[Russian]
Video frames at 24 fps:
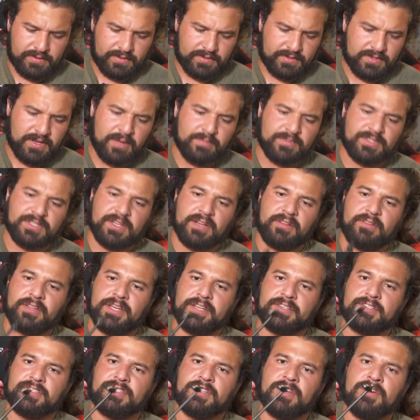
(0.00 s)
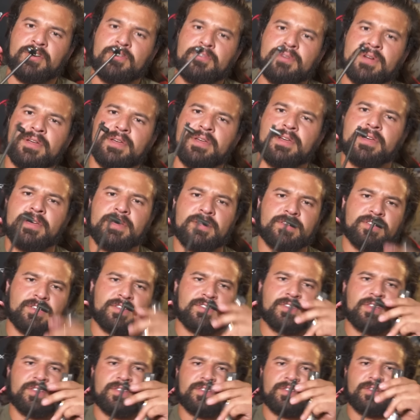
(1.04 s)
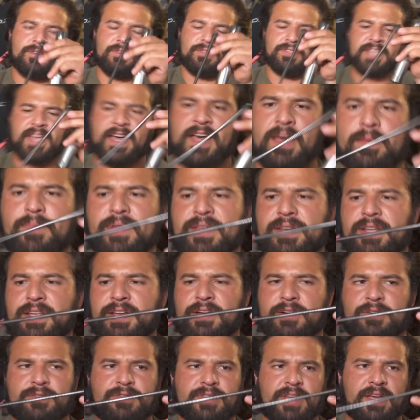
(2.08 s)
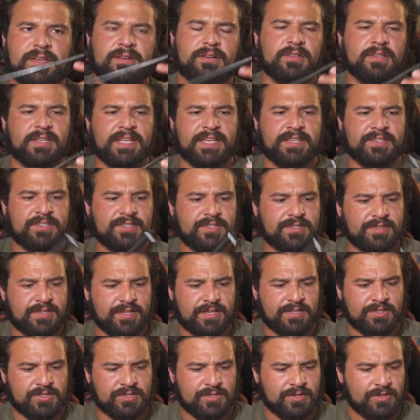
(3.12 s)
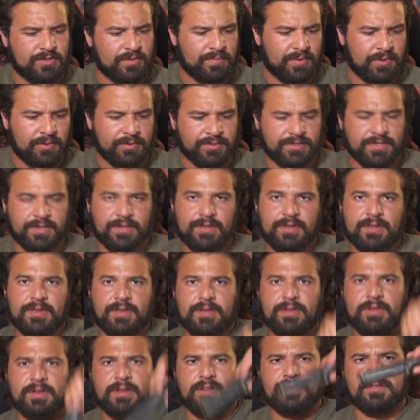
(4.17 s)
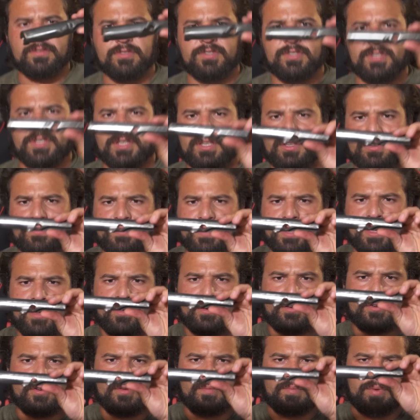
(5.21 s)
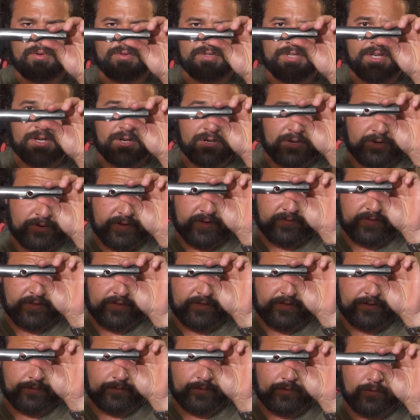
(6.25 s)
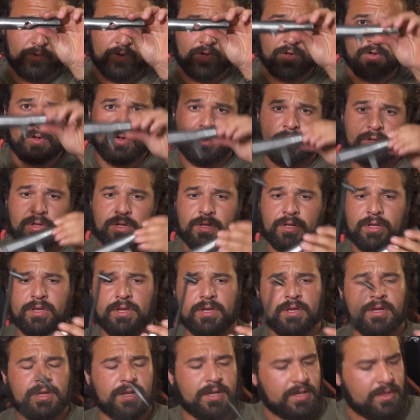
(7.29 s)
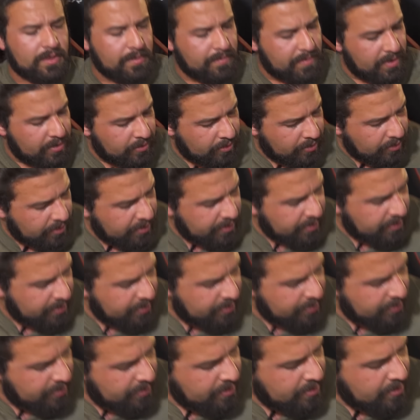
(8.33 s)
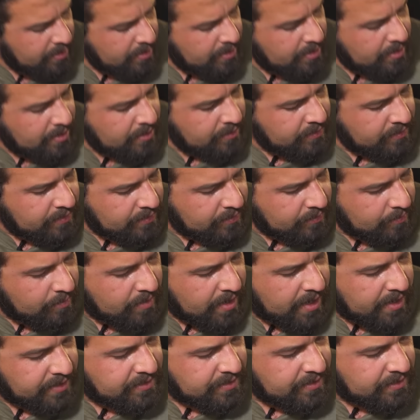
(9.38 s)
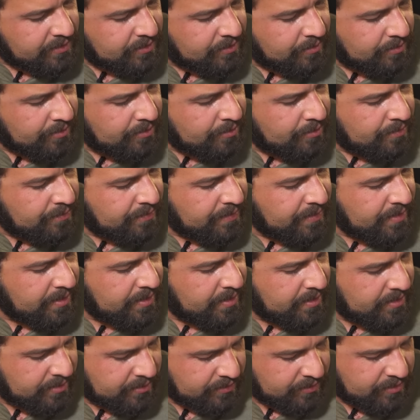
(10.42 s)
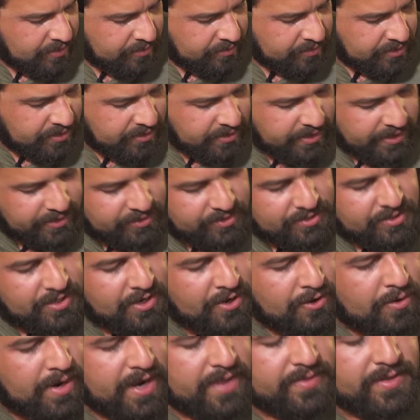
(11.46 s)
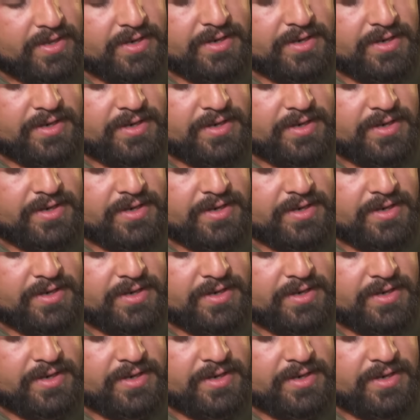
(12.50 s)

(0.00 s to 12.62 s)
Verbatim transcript: Вот так просто она вынимается. На одном конце есть шпонка, которой весь механизм крепится к затвору. Видно, что на затворе у нас есть сквозное отверстие в центре. Вставляем шпонку в это отверстие таким образом,